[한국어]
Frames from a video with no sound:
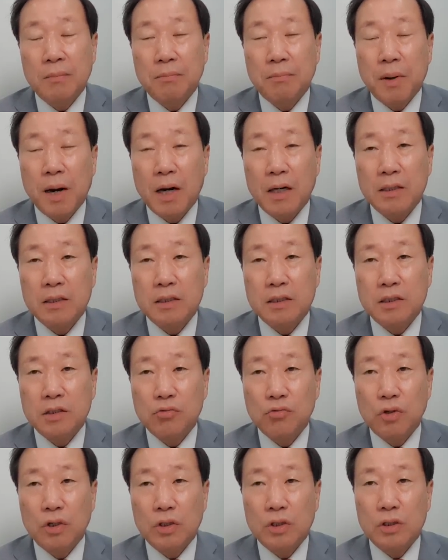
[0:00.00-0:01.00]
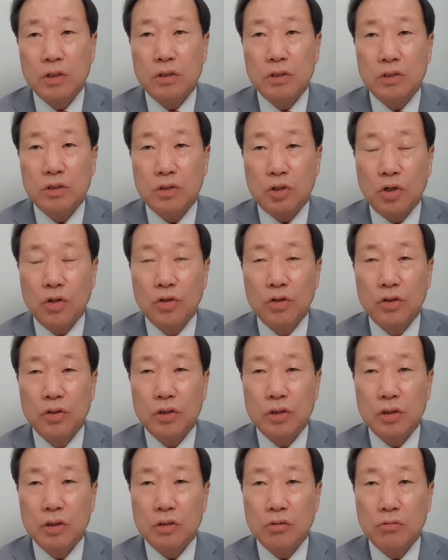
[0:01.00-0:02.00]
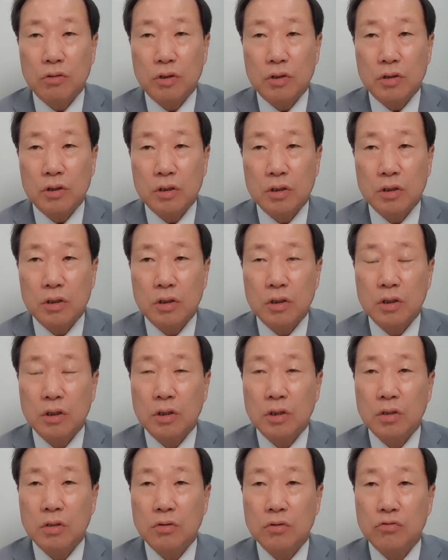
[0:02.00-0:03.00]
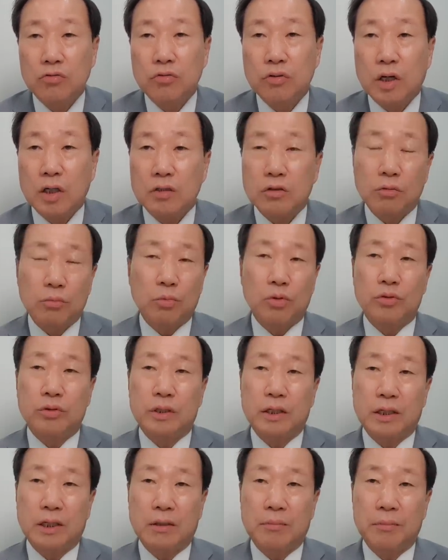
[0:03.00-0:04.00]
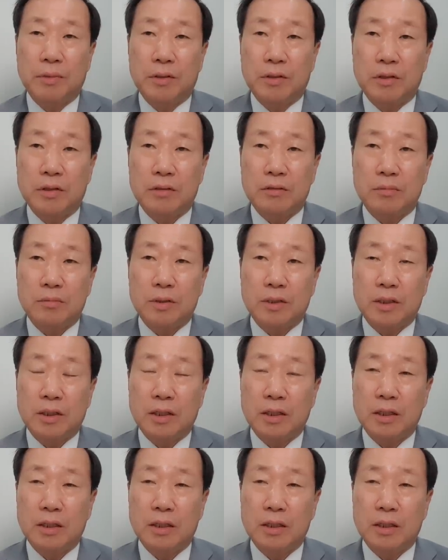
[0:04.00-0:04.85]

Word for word: 박지원 전 의원을 국가정보원장에 임명을 했습니다.